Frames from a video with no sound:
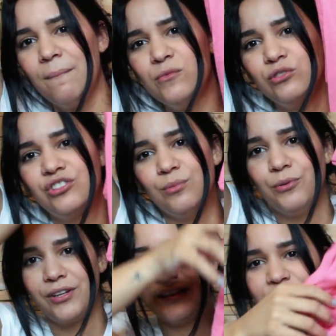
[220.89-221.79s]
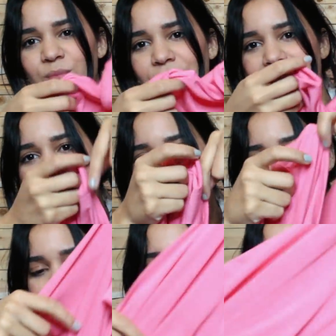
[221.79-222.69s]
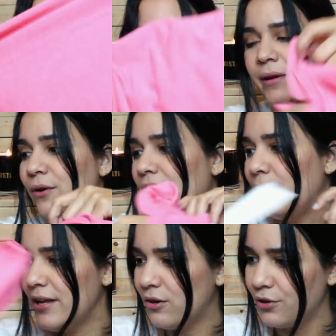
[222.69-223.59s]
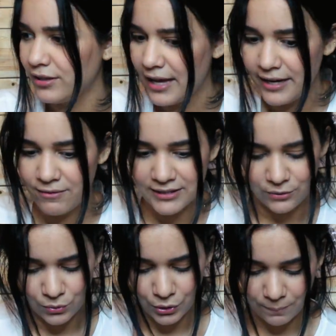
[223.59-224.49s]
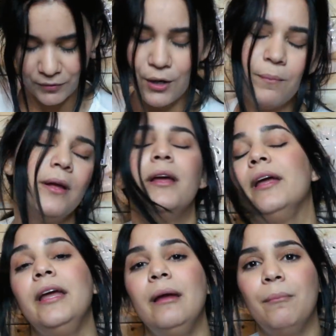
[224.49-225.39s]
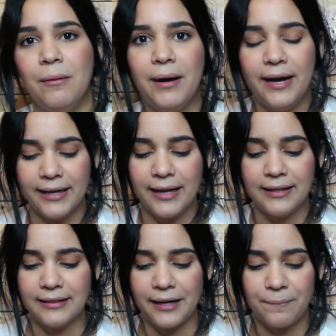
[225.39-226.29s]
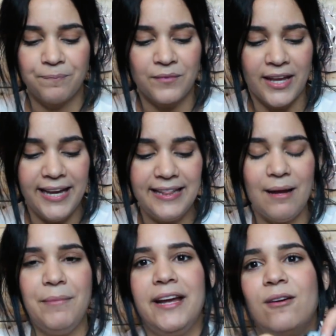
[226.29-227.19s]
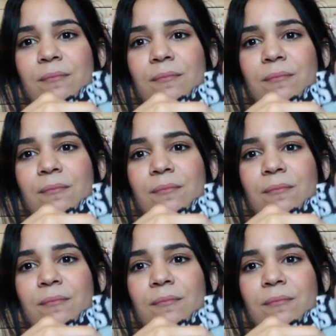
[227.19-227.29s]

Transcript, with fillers: mucho porque es como que larga, pero la voy a cortar y va a ser un crop top y me va a encantar. Y también